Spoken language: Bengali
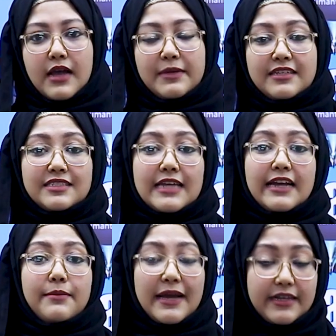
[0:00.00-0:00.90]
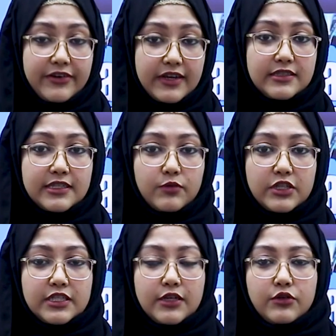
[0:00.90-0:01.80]
আমাদের স্টাডি ম্যাটেরিয়াল যেগুলো
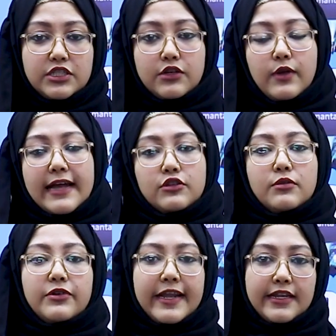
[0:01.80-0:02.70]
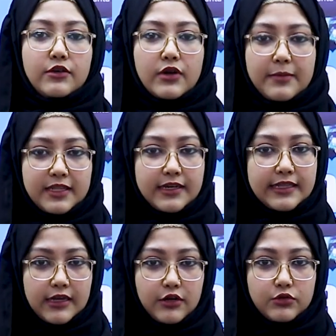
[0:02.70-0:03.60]
ছিল সেগুলো একদম রেডি করে আমাদেরকে
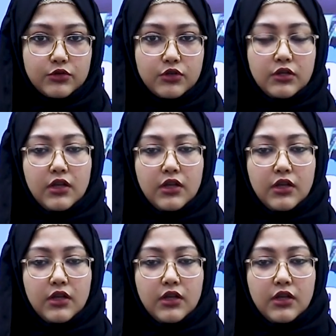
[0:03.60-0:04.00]
দেওয়া হতো